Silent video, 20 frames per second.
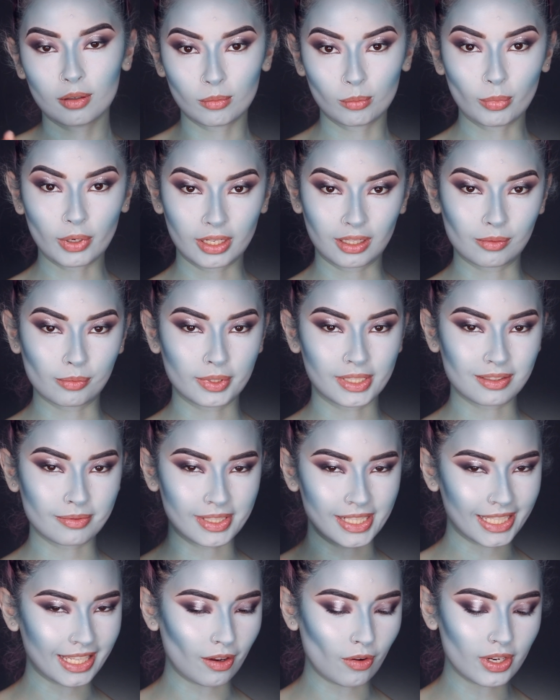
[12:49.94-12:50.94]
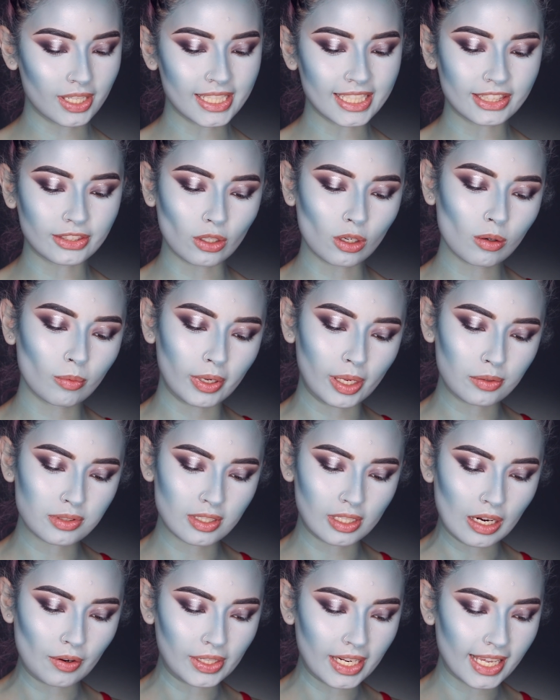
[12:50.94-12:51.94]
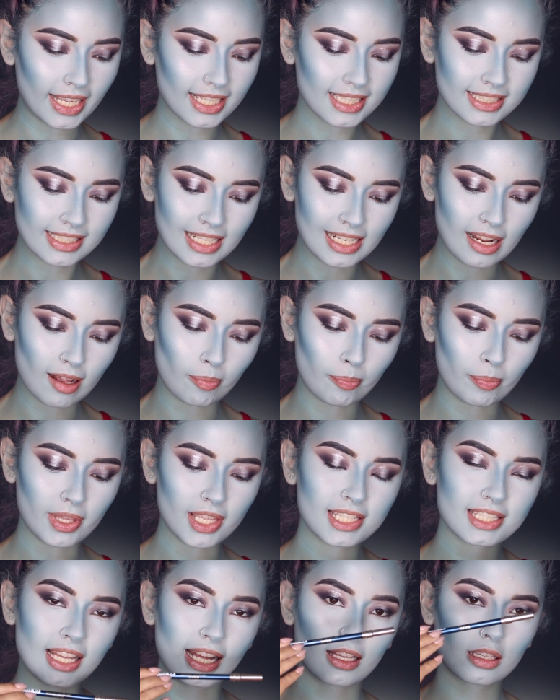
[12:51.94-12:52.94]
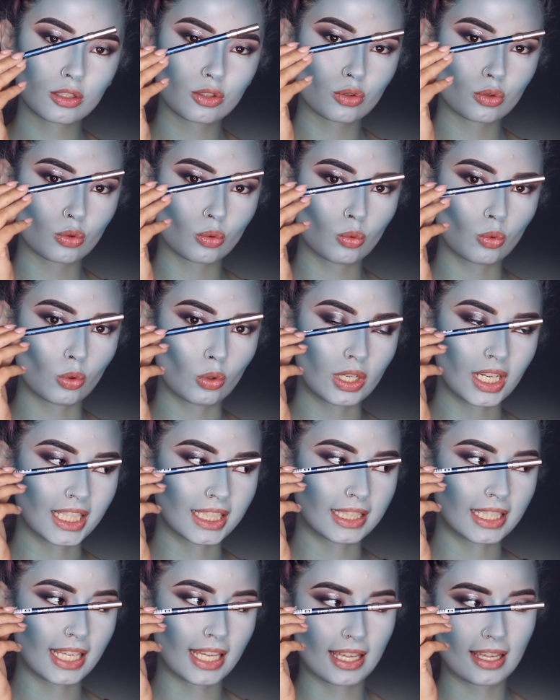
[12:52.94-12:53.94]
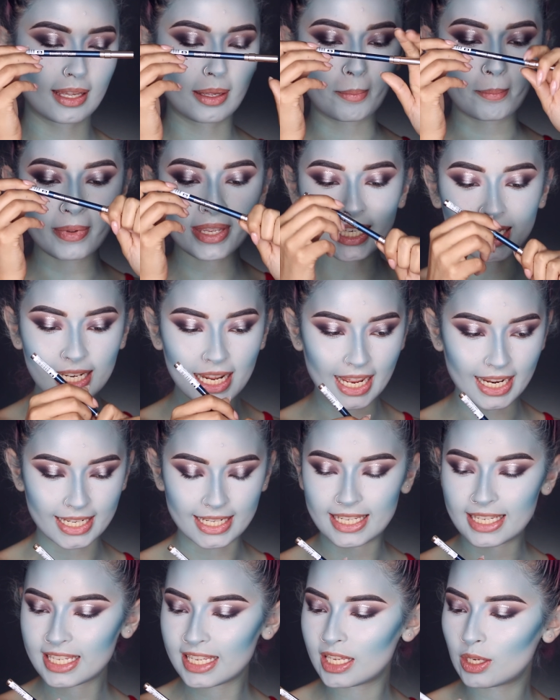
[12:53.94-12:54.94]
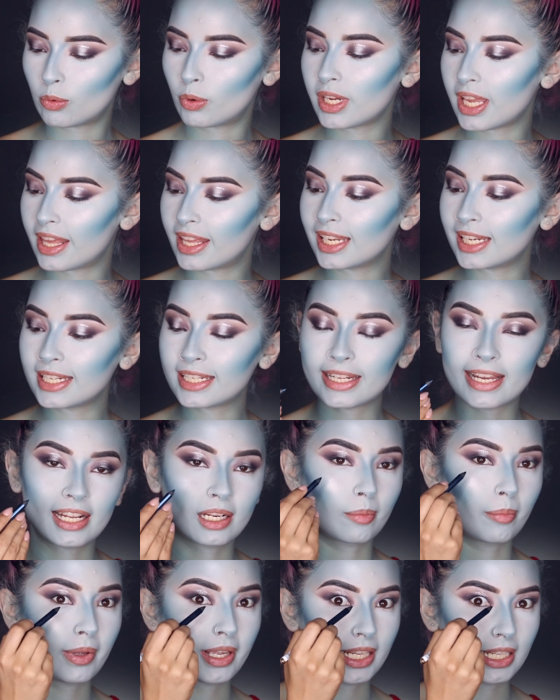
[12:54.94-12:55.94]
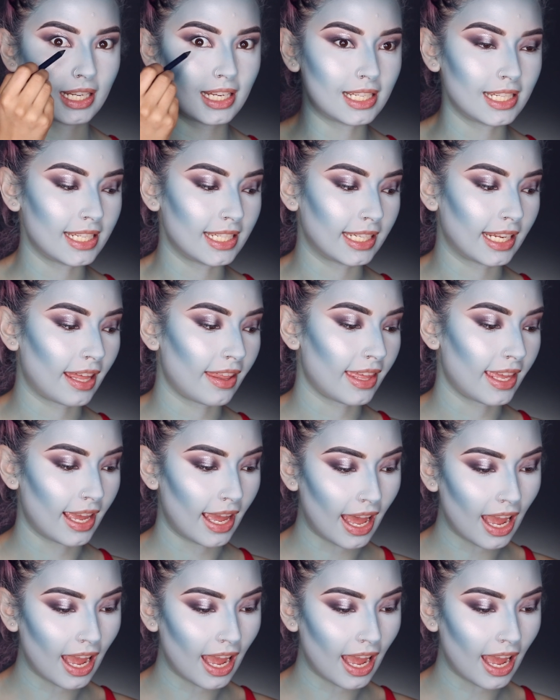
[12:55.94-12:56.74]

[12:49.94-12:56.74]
Bueno, amores, miren qué bonito. Voy a usar ahora este lápiz azul de Milani y voy a delinearme la línea de